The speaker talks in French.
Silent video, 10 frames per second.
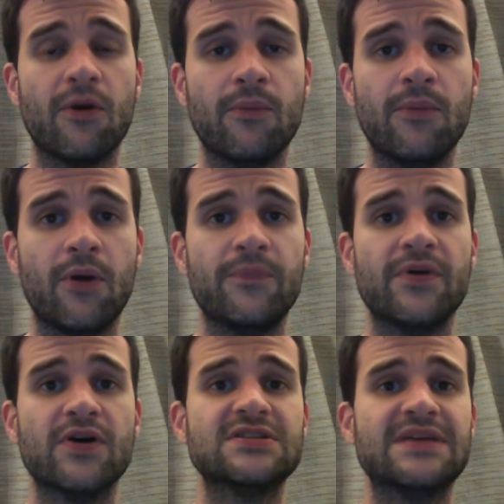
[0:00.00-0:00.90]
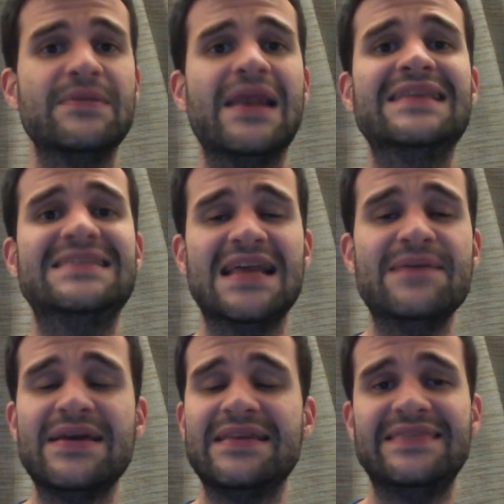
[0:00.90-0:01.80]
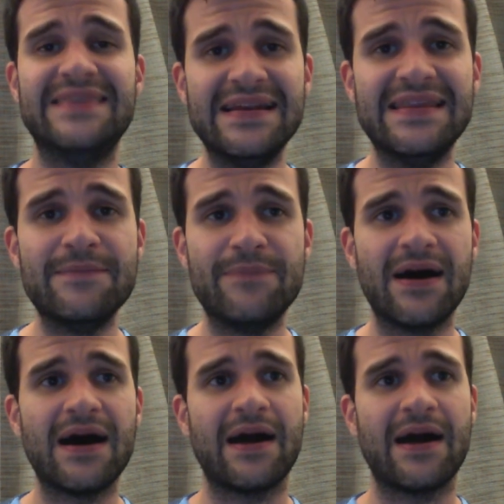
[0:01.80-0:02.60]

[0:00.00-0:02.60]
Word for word: l'ambiance, a mis la dynamique dès le départ.